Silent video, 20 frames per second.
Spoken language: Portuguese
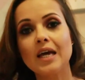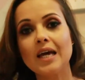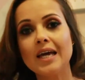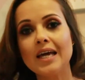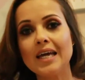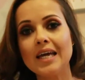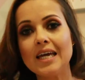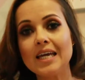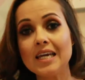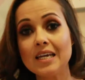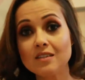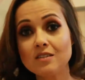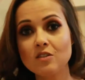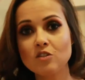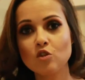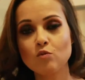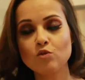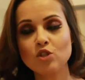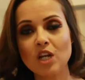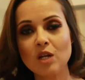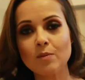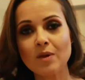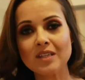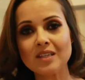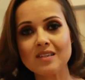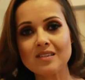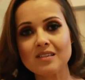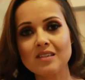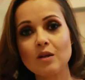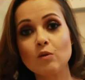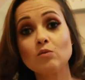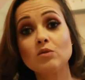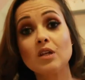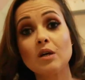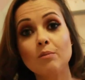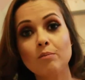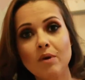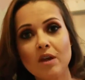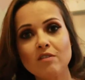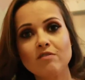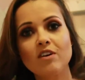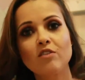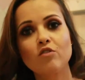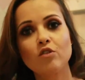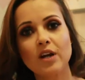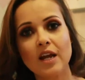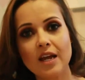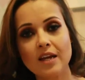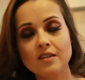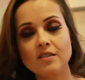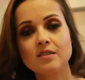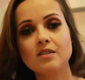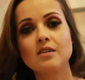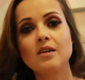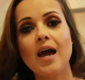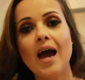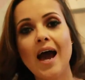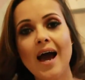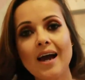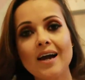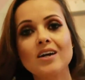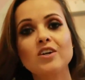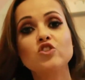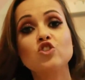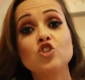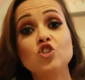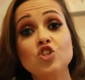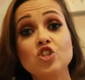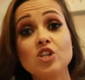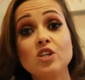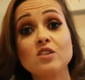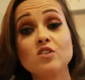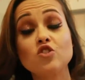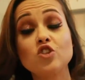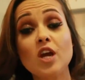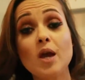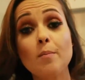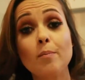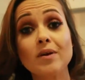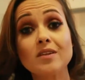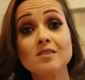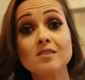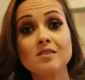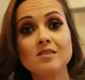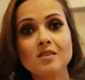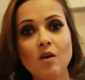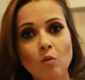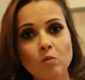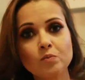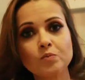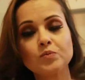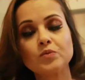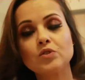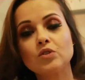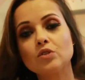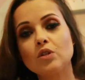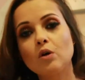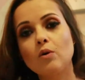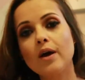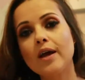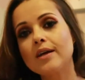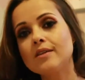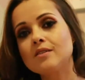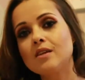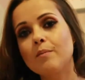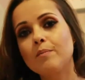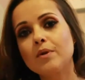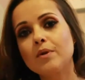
é, esse tipo de alimentação também favorece a candidias de repetição. Então, essa é a